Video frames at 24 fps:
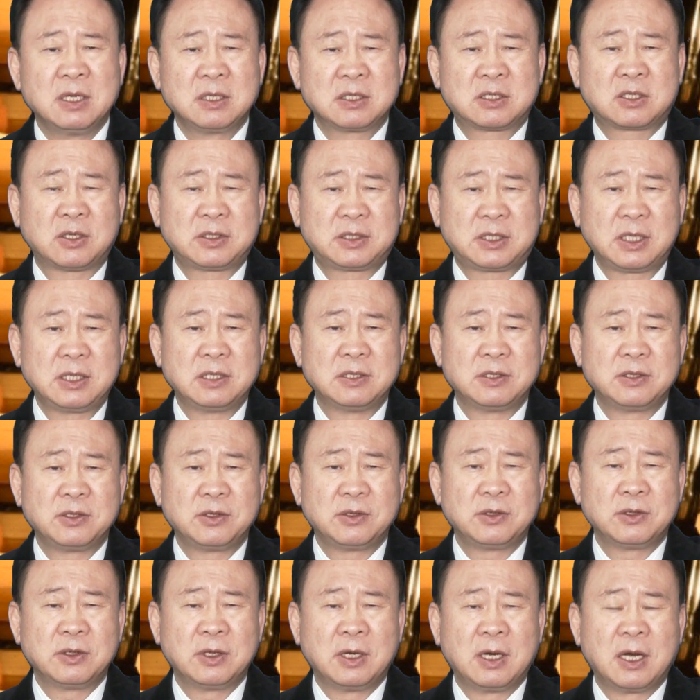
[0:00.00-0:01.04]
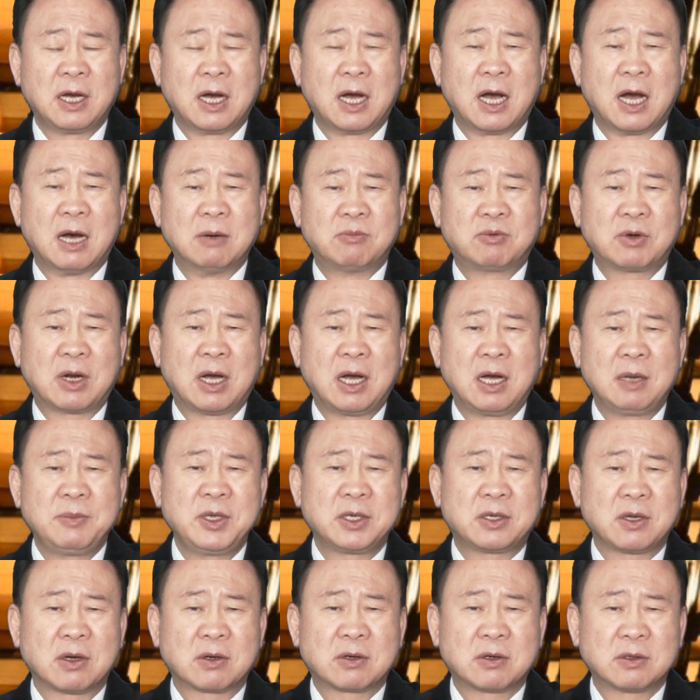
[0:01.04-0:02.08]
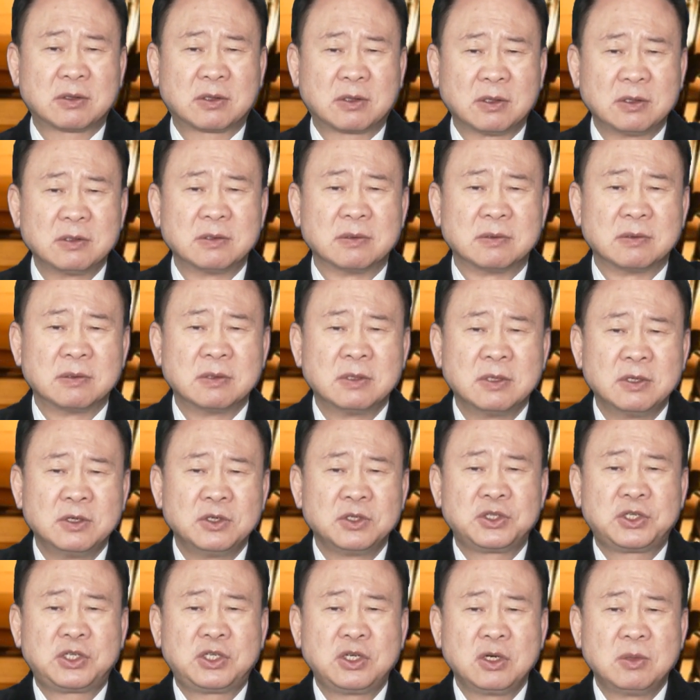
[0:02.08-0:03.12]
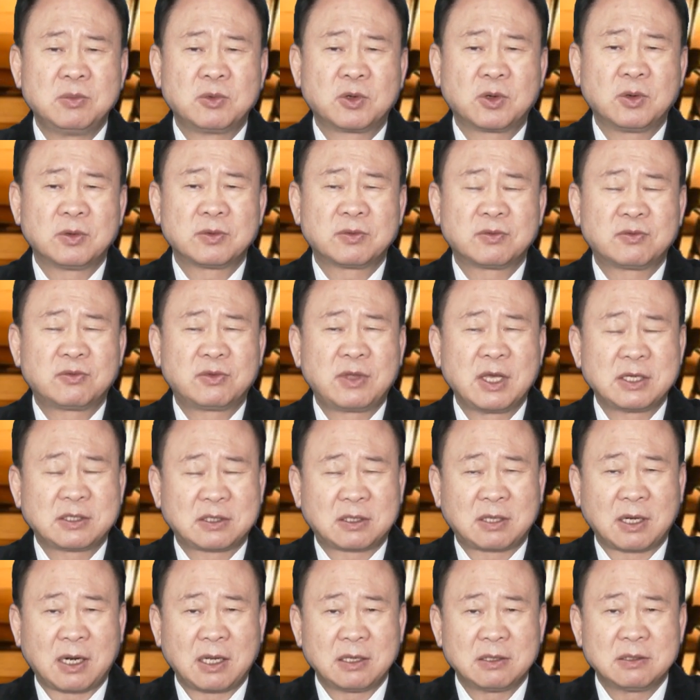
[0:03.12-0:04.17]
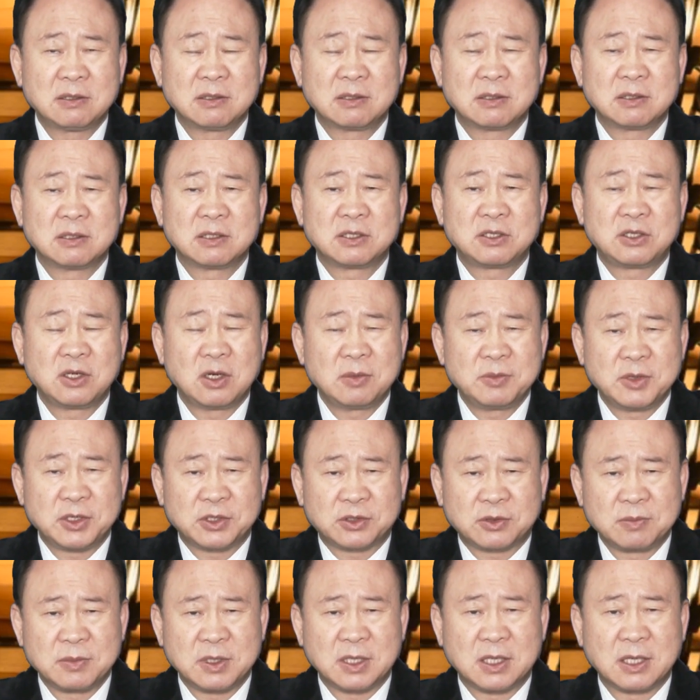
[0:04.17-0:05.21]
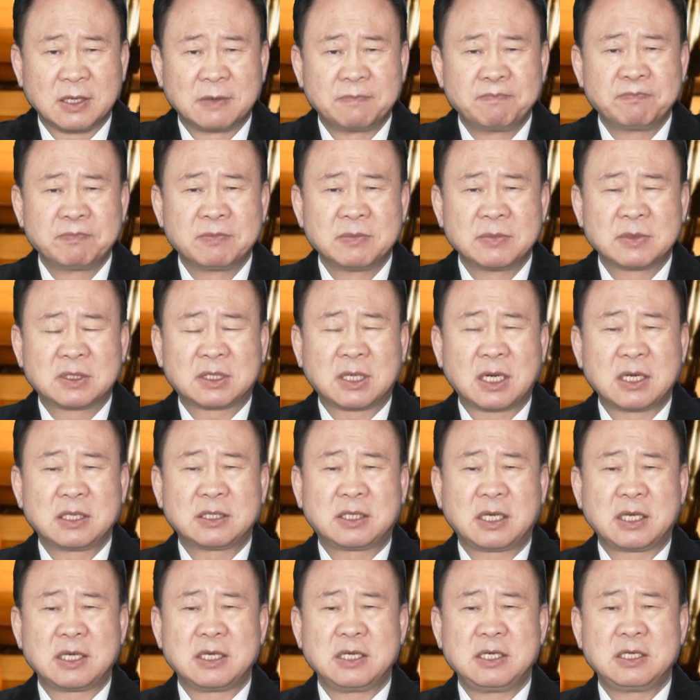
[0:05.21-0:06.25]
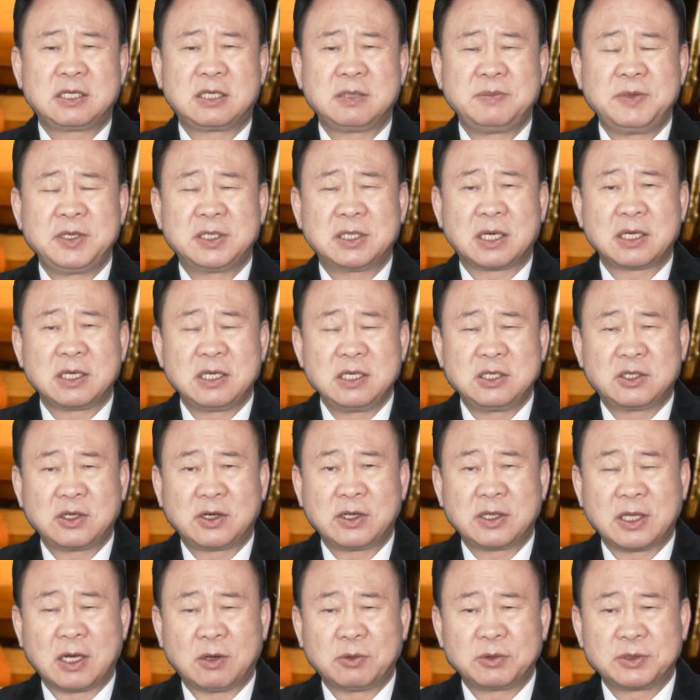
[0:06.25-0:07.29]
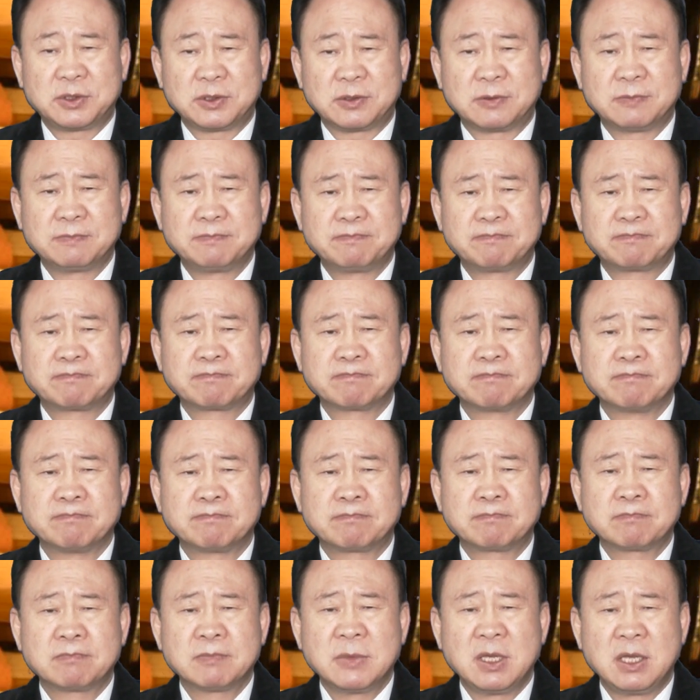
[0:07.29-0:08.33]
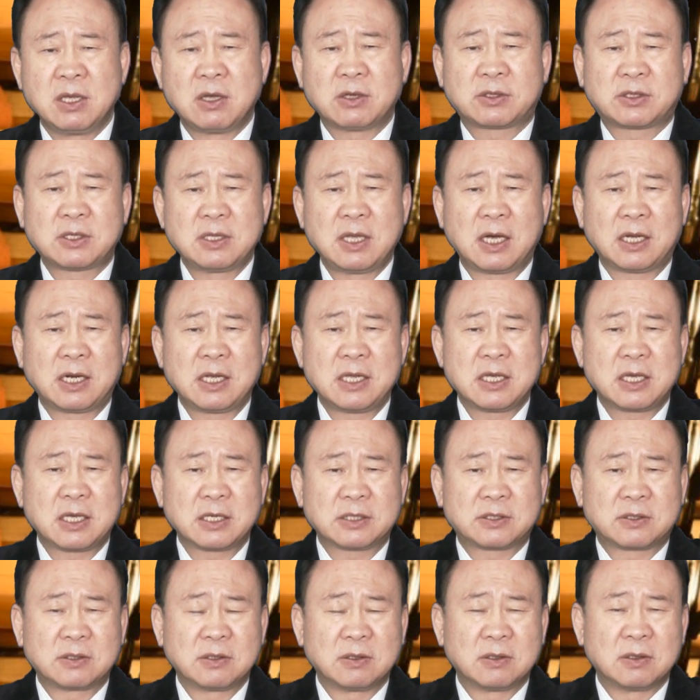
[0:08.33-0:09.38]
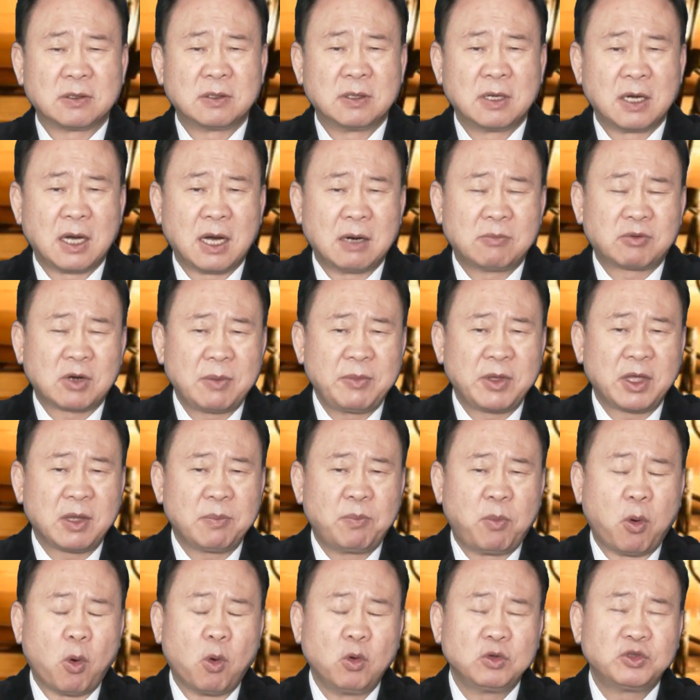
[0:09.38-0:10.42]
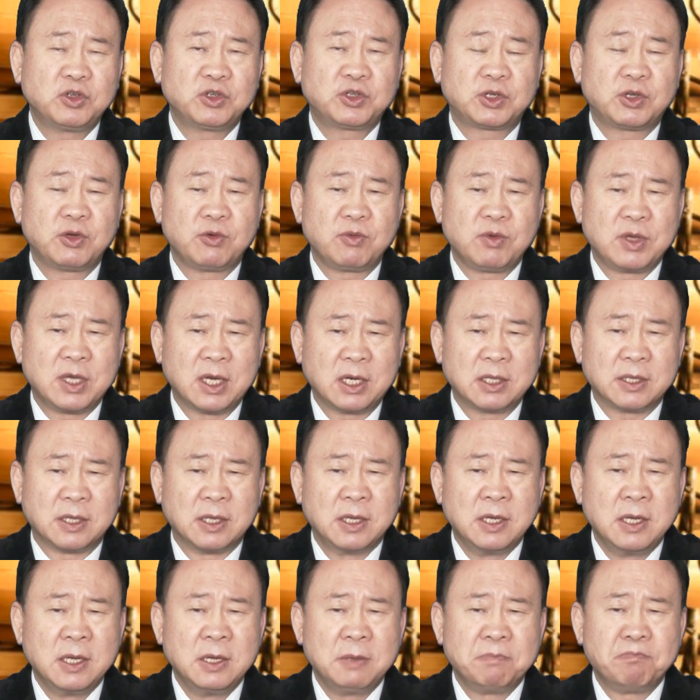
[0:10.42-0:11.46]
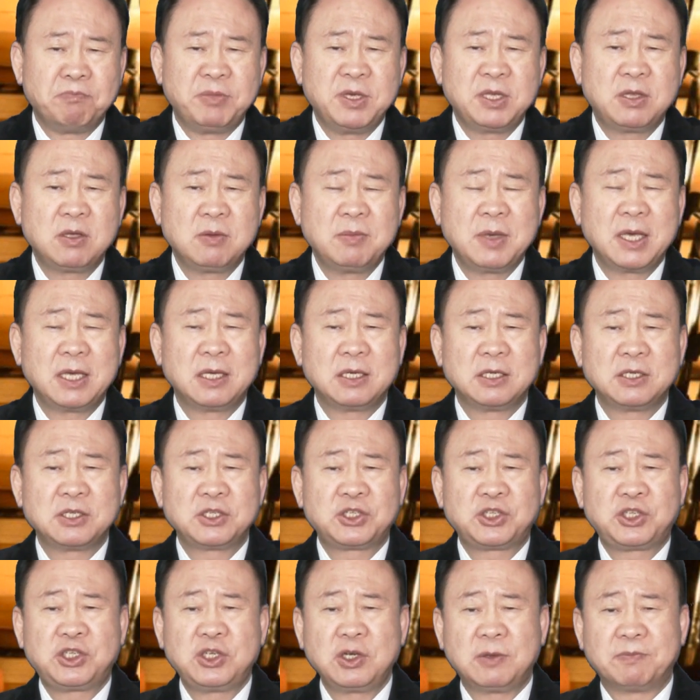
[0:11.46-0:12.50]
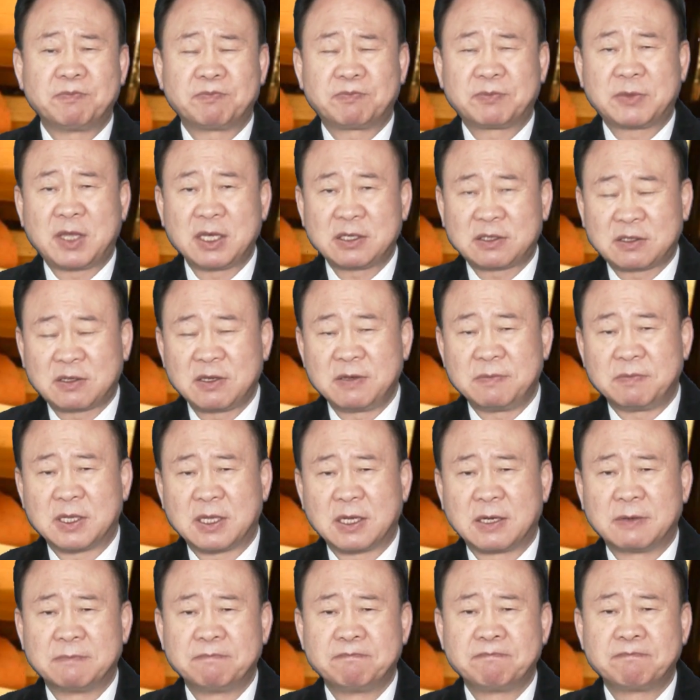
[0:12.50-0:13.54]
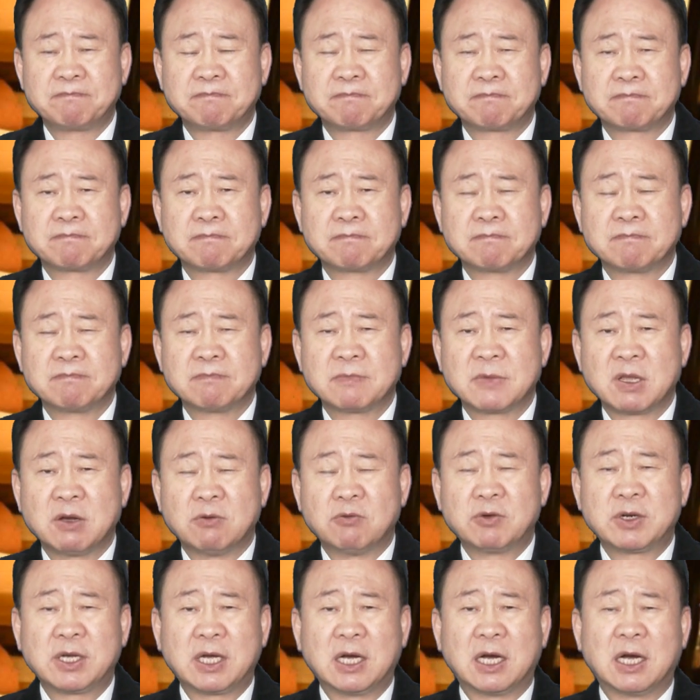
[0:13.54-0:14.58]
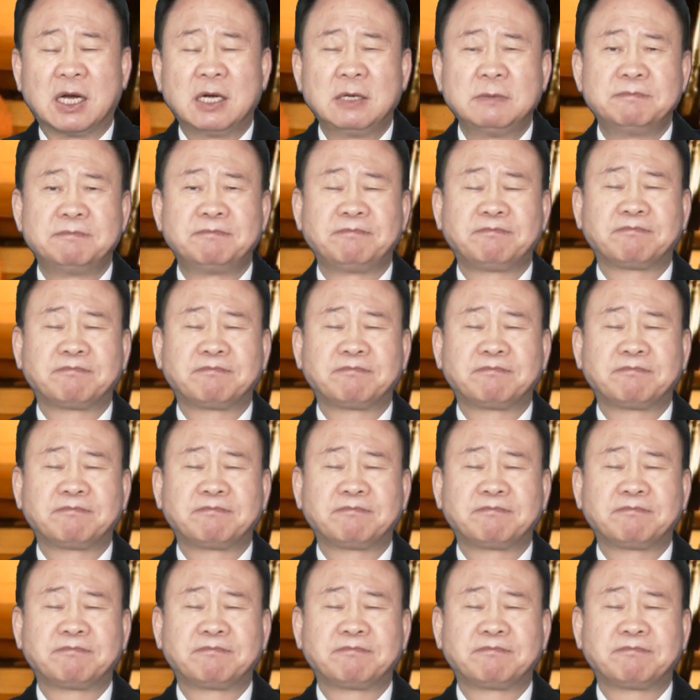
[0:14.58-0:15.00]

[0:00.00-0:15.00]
첫째는 아브라함이 겪었던 시험으로 테스트란 시험이 있습니다. 창세기 22장 2절에 나오죠. 이것은 하나님께서 아브라함에게 복을 주시기 위한 믿음의 시험 테스트입니다. 우리가